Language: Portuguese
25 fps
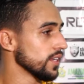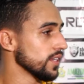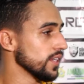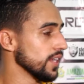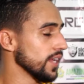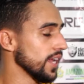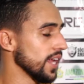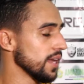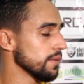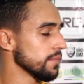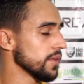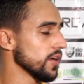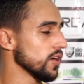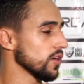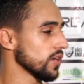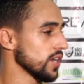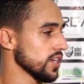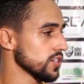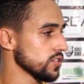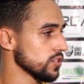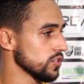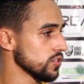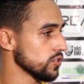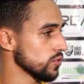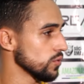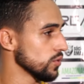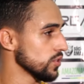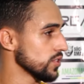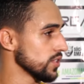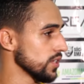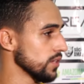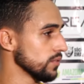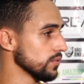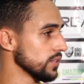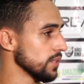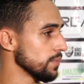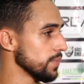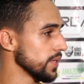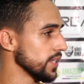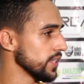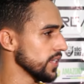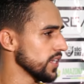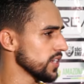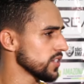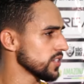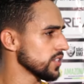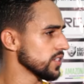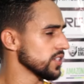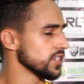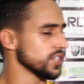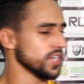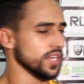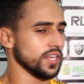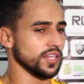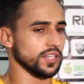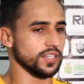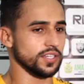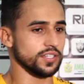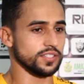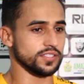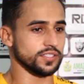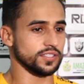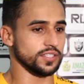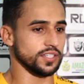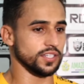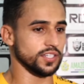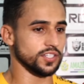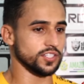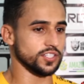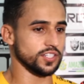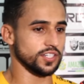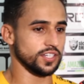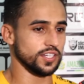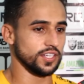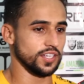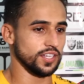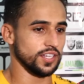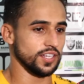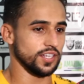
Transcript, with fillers: Ninguém é maior que a sua instituição, independente de quem aqui esteja.